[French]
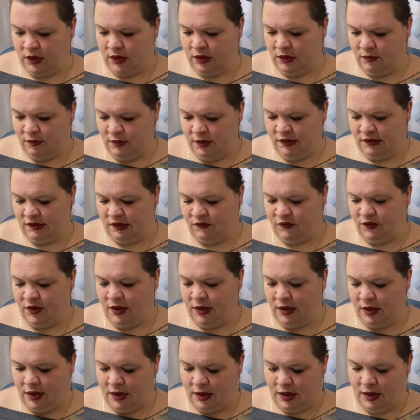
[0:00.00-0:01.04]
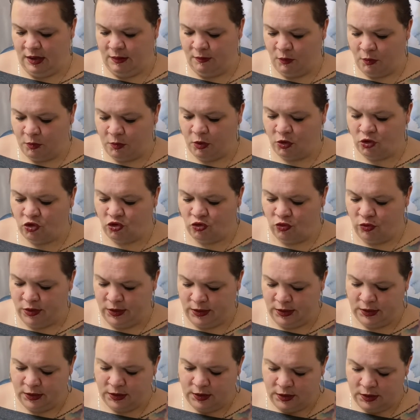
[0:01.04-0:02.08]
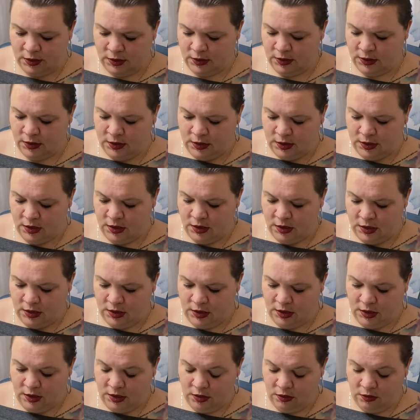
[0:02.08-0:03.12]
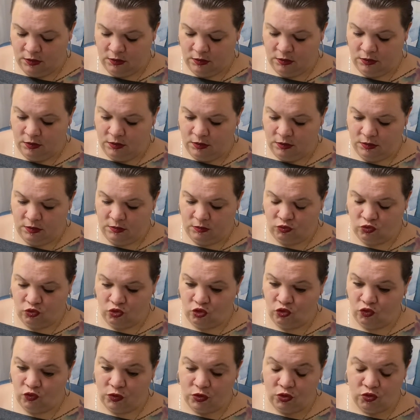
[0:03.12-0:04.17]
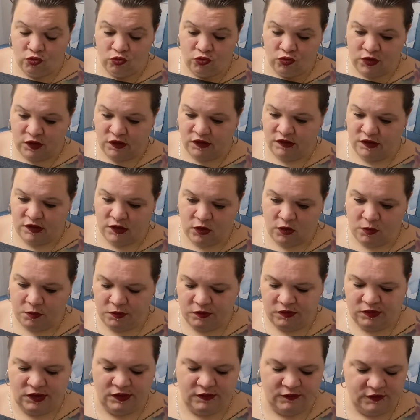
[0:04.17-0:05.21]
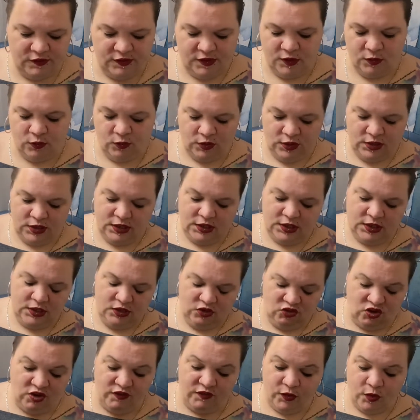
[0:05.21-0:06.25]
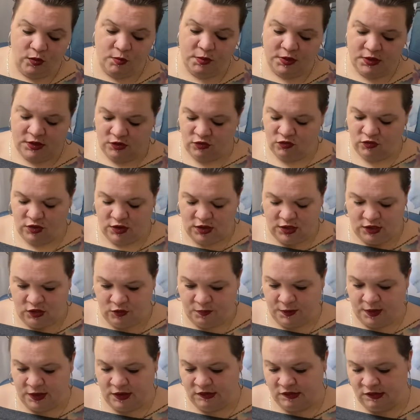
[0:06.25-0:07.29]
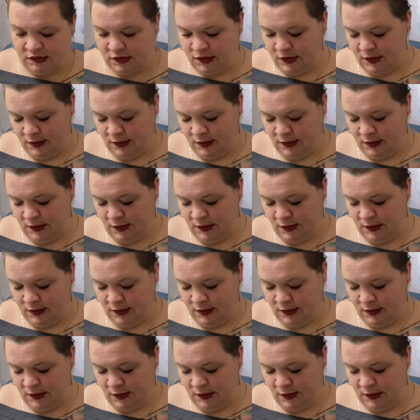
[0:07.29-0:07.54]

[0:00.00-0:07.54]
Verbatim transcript: Hein. ça fait un, moment que je l'ai. Et euh, parce que je voulais juste tester comment ça faisait le gris. Et je l'avais commandé sur AliExpress.